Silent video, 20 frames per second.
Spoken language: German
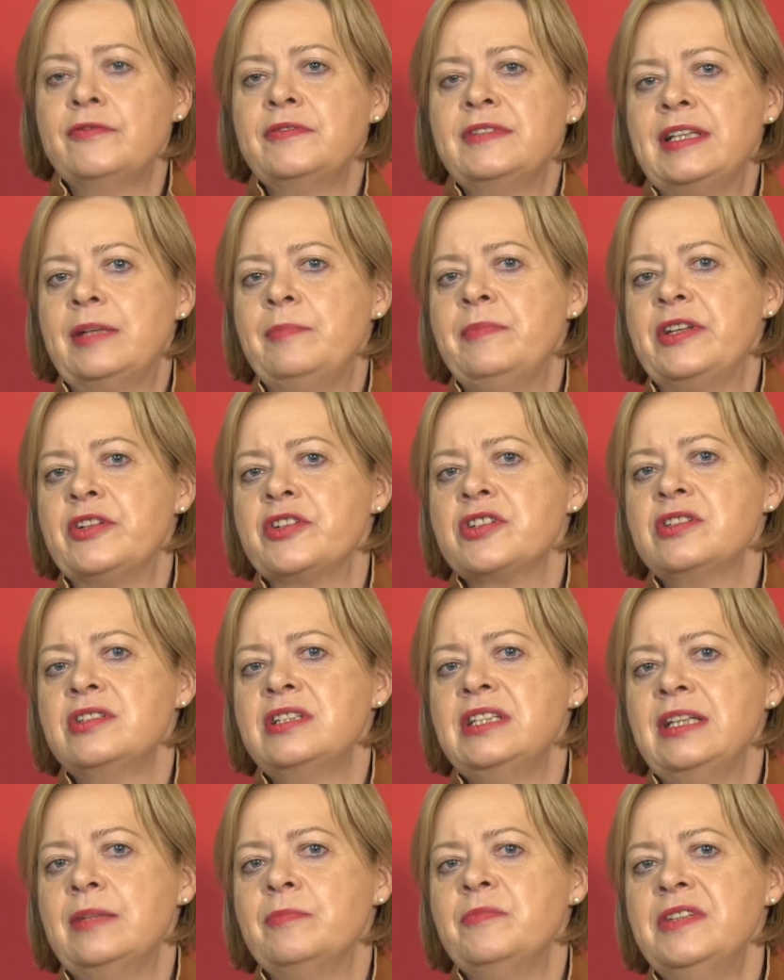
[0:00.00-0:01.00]
der Menschen,
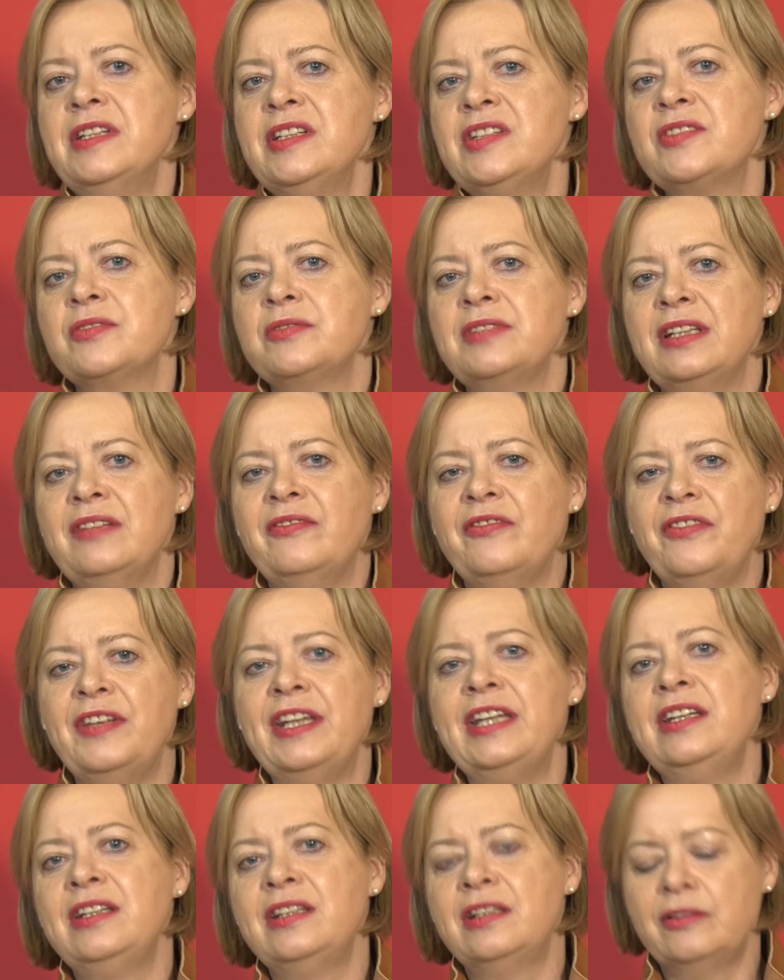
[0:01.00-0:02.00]
die eben nicht zu den
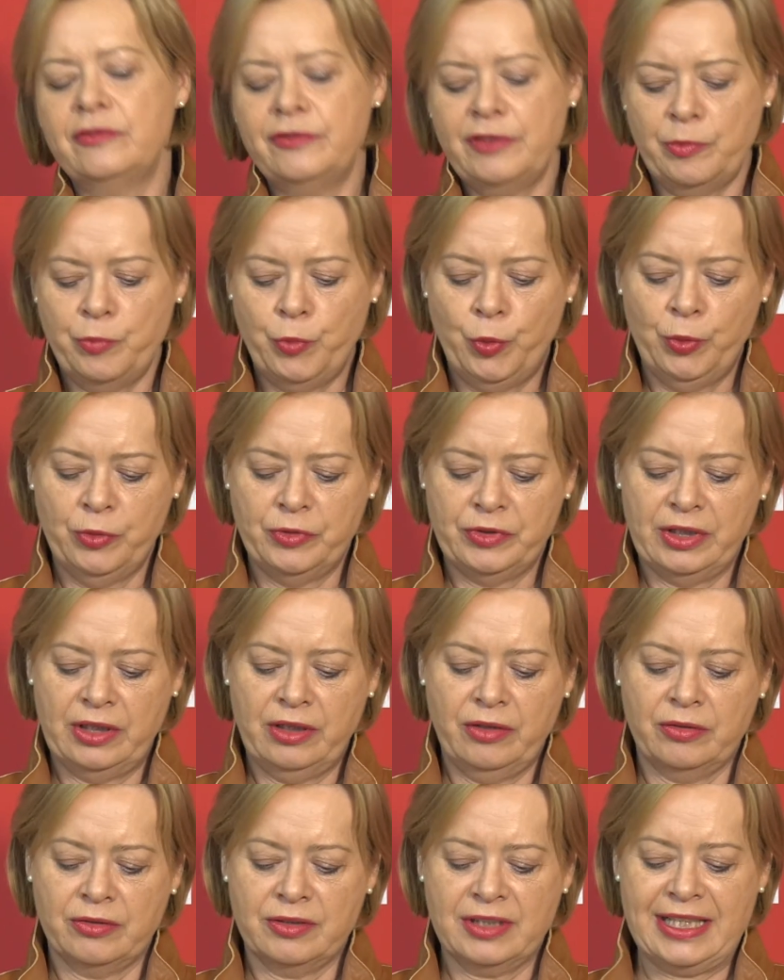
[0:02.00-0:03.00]
wenigen Vermögenden
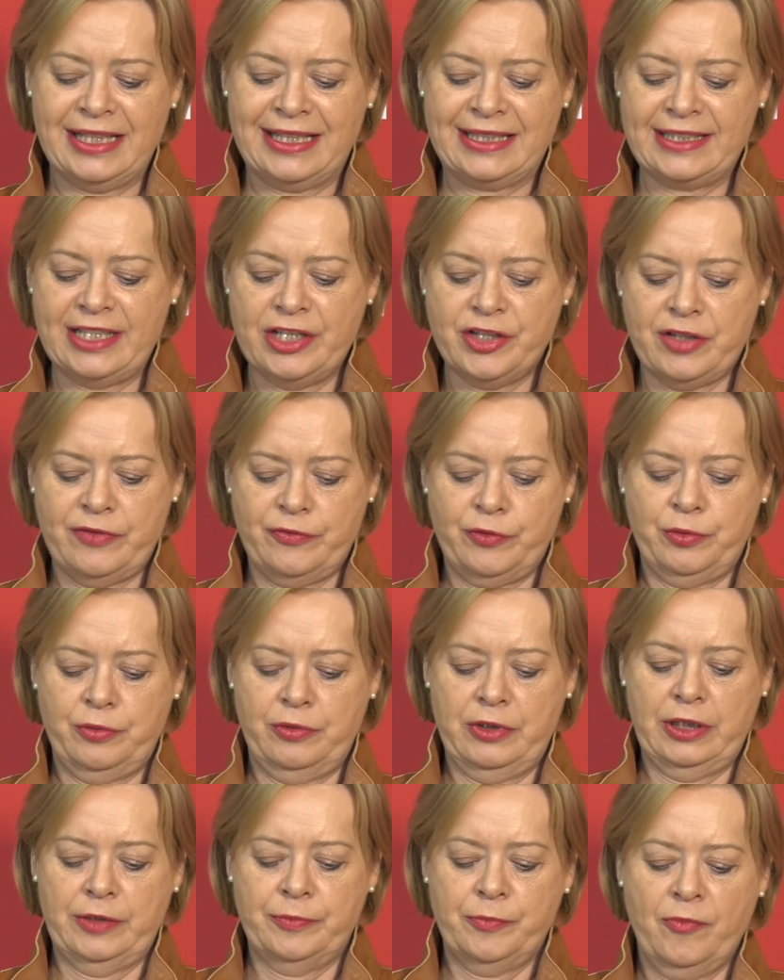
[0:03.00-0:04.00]
in unserer Gesellschaft
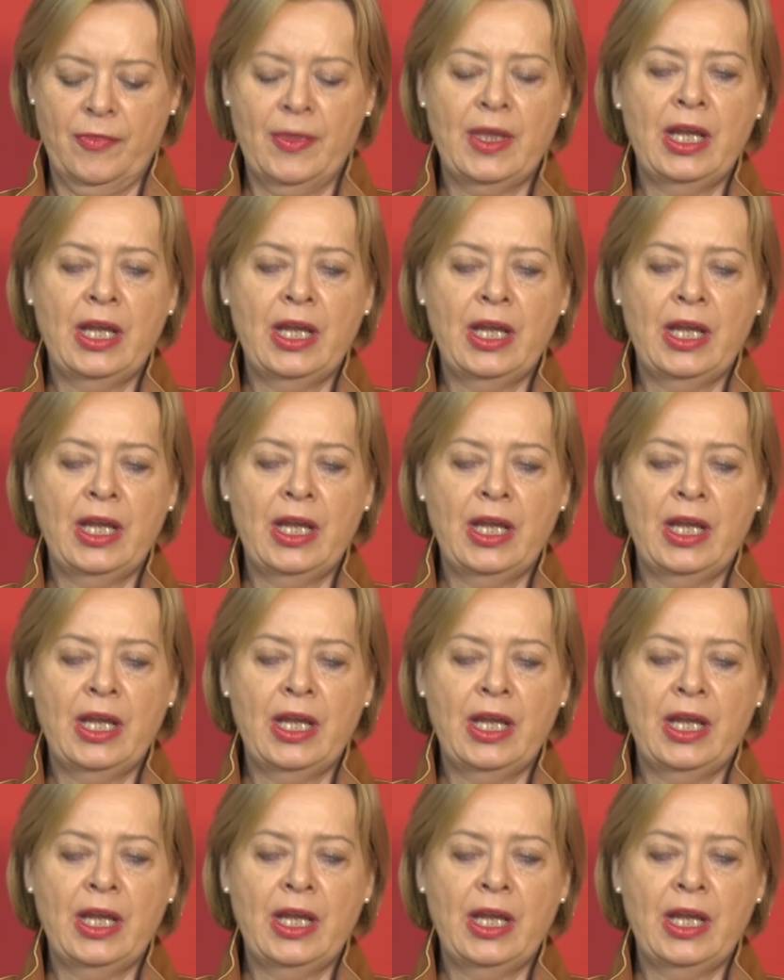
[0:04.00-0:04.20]
gehören.